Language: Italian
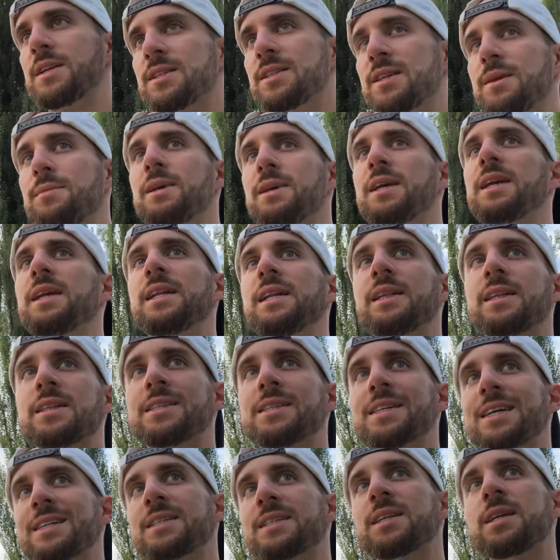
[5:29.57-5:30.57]
se mi chiedete
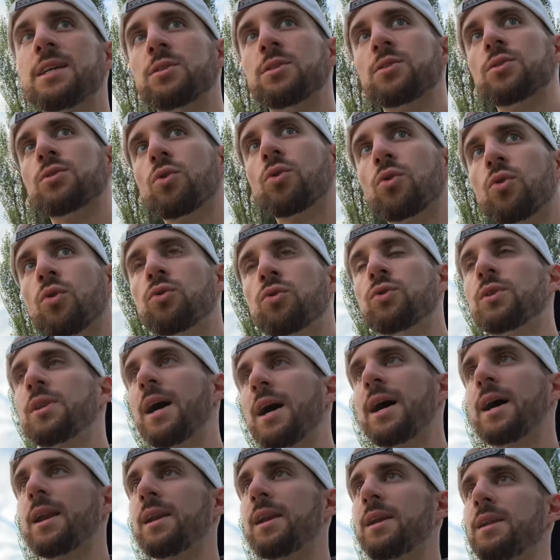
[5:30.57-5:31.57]
se ha senso
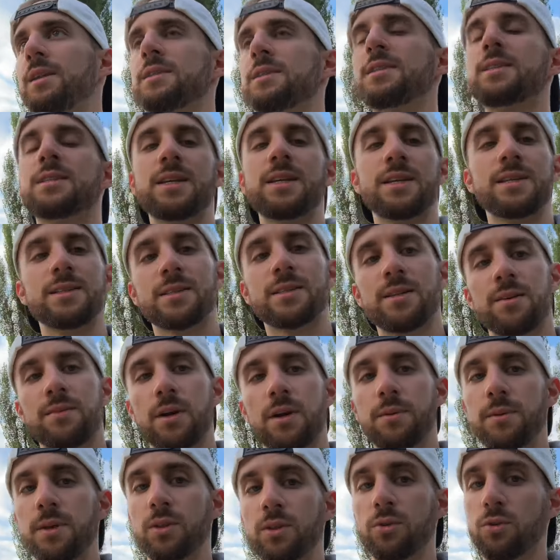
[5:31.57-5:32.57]
contarli senza
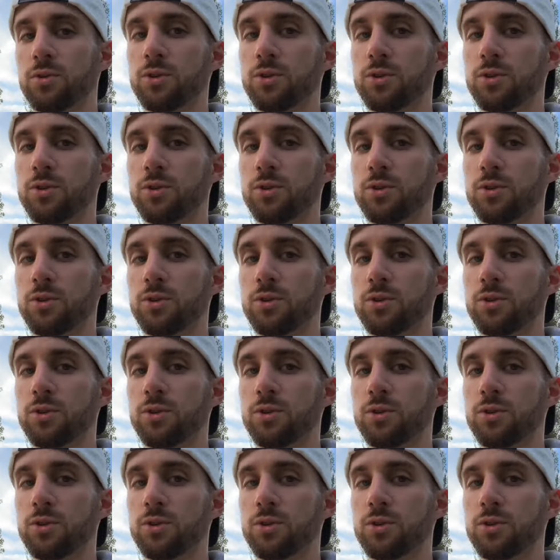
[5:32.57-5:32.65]
veramente